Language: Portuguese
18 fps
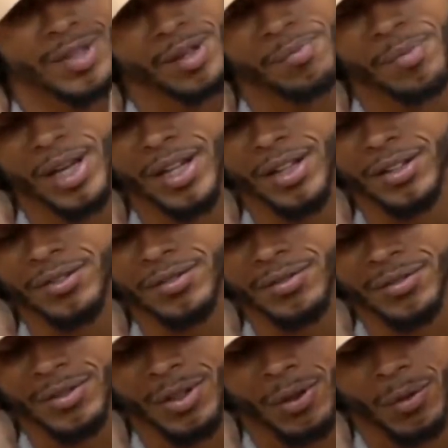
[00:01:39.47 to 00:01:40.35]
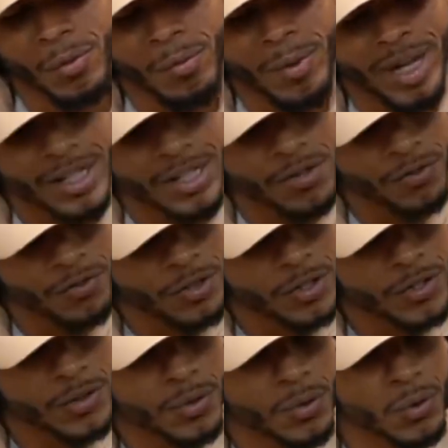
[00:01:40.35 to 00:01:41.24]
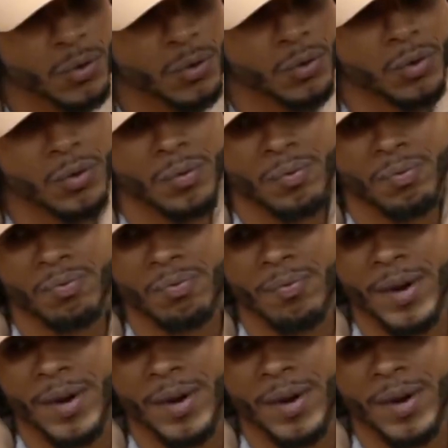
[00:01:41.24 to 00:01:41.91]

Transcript: e também o mais difícil.